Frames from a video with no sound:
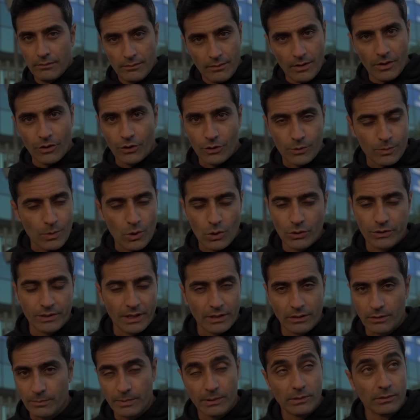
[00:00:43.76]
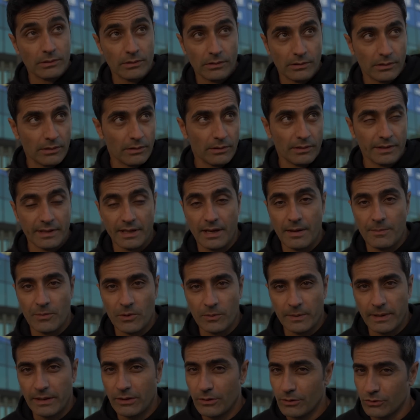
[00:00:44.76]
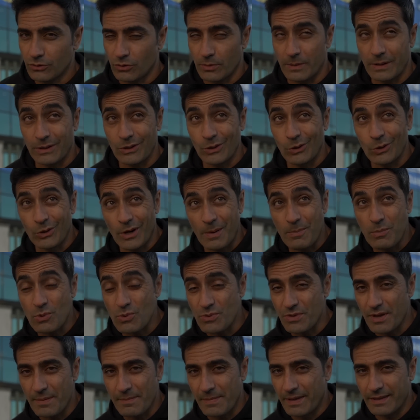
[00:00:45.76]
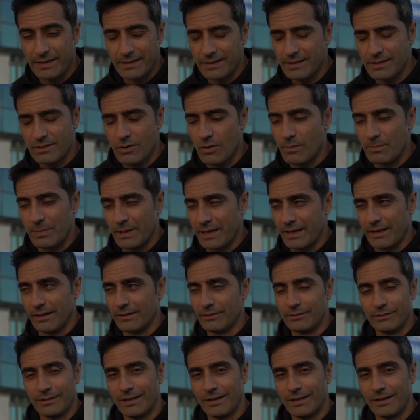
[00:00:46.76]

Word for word: Ahora os voy contando, pero día movido y sobre todo ahora punta en Madrid, complicado.